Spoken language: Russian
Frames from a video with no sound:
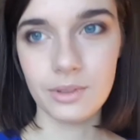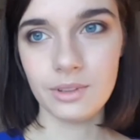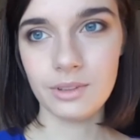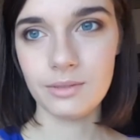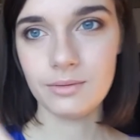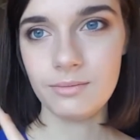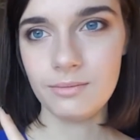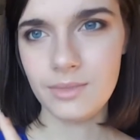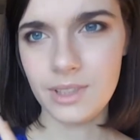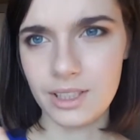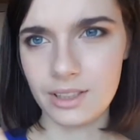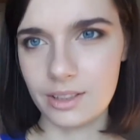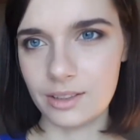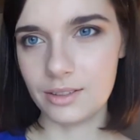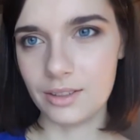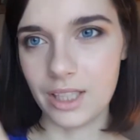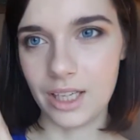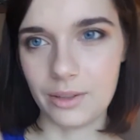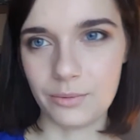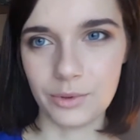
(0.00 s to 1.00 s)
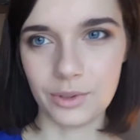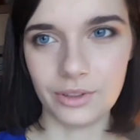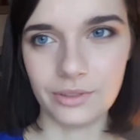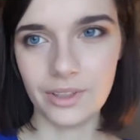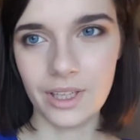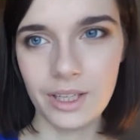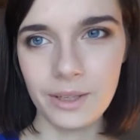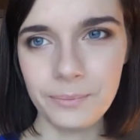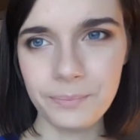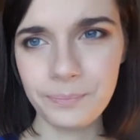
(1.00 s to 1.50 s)
вон, нет, да,
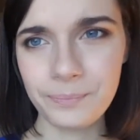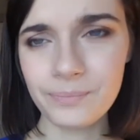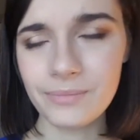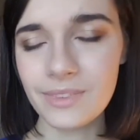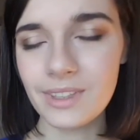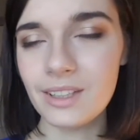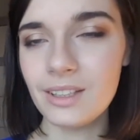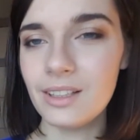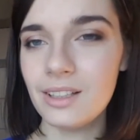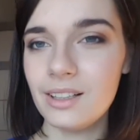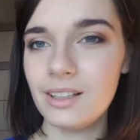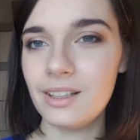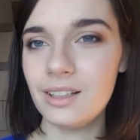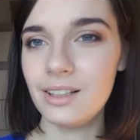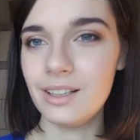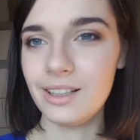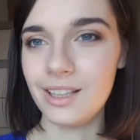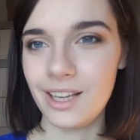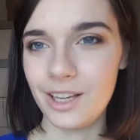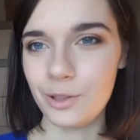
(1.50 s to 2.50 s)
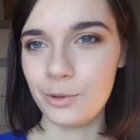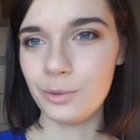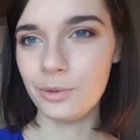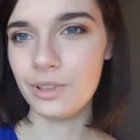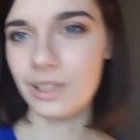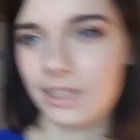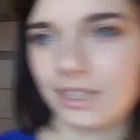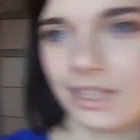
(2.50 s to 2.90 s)
вон дверь, я иду